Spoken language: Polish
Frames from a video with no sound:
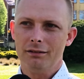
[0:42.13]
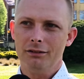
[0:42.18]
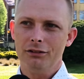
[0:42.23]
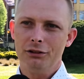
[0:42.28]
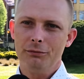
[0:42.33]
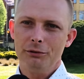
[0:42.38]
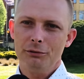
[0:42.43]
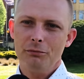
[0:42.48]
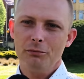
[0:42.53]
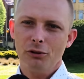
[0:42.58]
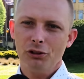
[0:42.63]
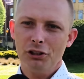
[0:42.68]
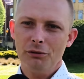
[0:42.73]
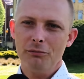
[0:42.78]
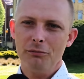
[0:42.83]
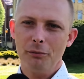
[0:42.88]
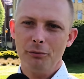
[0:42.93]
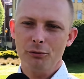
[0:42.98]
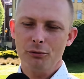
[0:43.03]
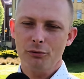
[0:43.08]
i żebyśmy mogli
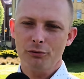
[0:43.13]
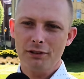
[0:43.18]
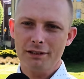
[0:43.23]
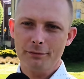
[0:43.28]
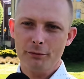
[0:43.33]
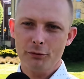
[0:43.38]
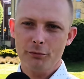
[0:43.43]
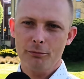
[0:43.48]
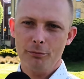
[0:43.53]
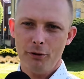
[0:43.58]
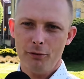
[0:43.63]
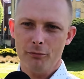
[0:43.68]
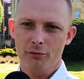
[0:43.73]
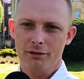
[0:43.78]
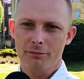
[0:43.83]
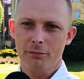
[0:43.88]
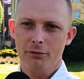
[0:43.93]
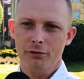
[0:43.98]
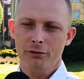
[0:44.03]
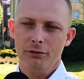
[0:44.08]
im po prostu w ten sposób
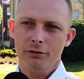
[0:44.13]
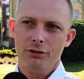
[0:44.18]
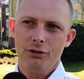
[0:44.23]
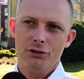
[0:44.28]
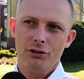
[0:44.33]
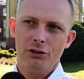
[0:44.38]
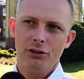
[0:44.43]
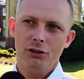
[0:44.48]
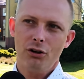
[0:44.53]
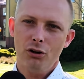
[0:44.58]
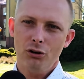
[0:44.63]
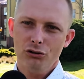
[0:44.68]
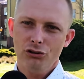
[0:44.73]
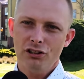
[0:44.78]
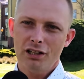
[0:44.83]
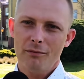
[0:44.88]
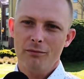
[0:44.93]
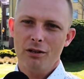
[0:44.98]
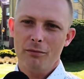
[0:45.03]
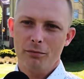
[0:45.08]
pomóc, bo jeżeli
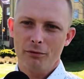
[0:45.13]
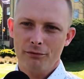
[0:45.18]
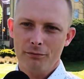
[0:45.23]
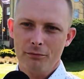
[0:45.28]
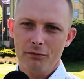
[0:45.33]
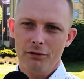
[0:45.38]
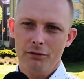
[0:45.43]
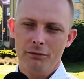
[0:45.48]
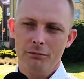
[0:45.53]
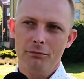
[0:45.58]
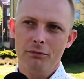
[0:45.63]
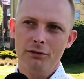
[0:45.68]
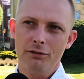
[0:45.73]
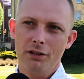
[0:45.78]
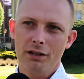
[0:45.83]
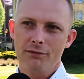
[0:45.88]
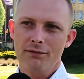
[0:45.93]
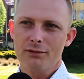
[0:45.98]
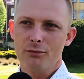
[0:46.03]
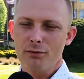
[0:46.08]
oni nam nie,
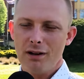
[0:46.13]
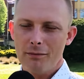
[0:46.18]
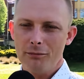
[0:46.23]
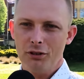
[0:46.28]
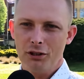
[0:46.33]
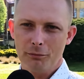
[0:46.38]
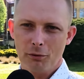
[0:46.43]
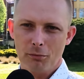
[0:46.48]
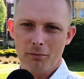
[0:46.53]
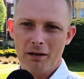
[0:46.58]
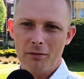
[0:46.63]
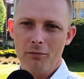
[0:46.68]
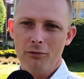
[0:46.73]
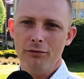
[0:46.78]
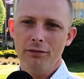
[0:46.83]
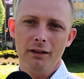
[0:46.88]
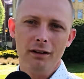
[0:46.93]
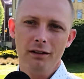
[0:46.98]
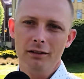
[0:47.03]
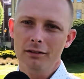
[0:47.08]
my nie wysłuchamy ich
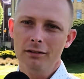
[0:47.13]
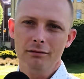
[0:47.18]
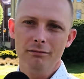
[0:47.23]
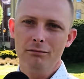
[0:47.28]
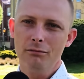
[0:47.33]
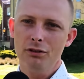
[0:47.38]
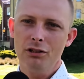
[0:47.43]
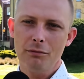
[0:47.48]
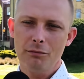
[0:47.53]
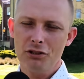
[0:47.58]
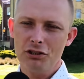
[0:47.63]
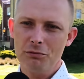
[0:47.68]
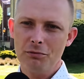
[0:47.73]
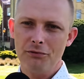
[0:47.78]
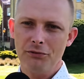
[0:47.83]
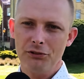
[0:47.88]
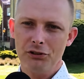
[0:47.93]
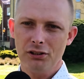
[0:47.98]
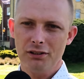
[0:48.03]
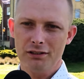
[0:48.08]
problemów, my nie
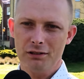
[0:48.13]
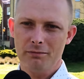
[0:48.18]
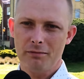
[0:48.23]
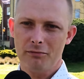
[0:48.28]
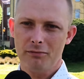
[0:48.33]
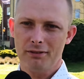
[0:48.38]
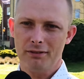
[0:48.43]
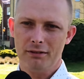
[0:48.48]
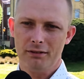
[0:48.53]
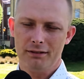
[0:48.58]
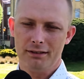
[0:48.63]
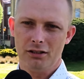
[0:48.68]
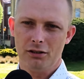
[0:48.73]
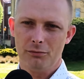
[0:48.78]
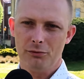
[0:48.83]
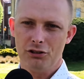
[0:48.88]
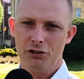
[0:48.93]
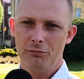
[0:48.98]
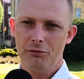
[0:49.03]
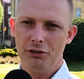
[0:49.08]
będziemy wiedzieli, co mamy
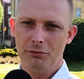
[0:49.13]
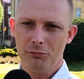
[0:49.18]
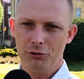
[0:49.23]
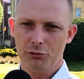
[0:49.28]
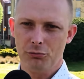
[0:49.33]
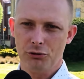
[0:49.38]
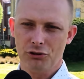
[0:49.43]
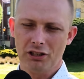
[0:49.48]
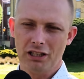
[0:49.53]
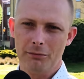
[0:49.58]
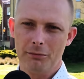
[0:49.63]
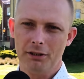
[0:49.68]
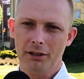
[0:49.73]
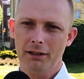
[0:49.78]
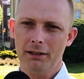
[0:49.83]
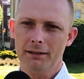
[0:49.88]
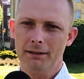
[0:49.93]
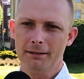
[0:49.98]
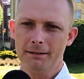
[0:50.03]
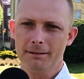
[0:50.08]
zrobić, żeby im żyło się lepiej.